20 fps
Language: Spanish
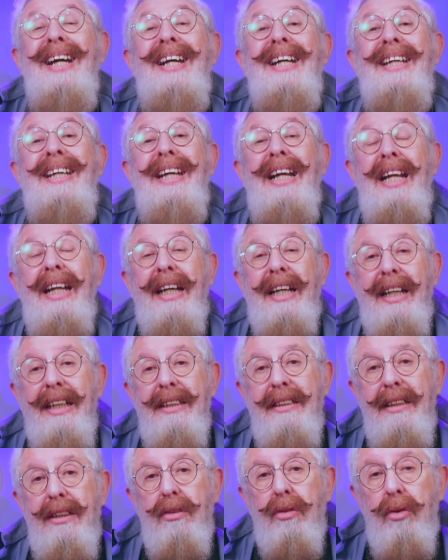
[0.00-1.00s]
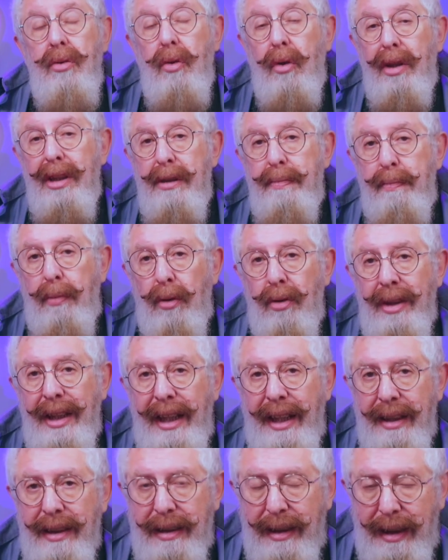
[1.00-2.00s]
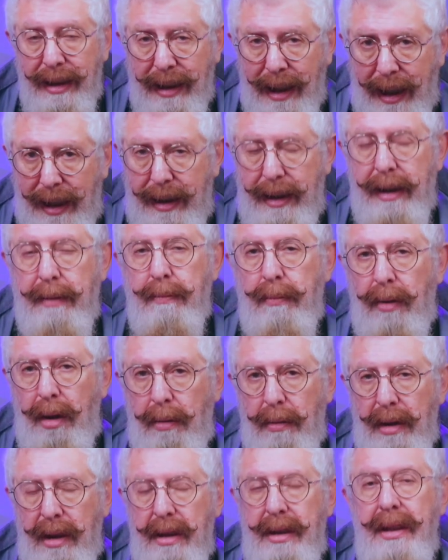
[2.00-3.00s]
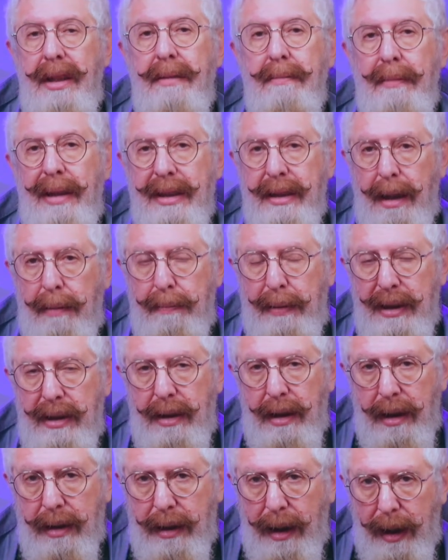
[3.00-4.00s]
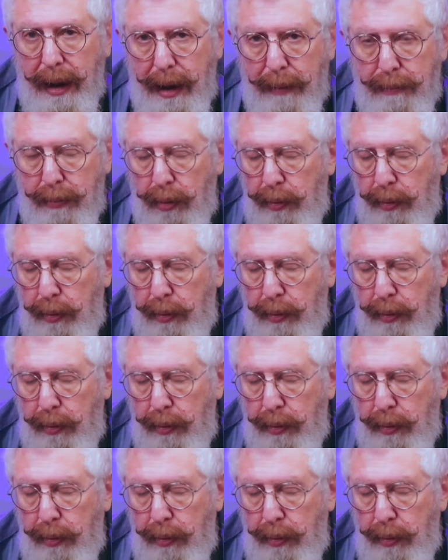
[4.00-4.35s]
y el ejército no responde ante nadie, vuelvo a decir, más que el presidente de la República.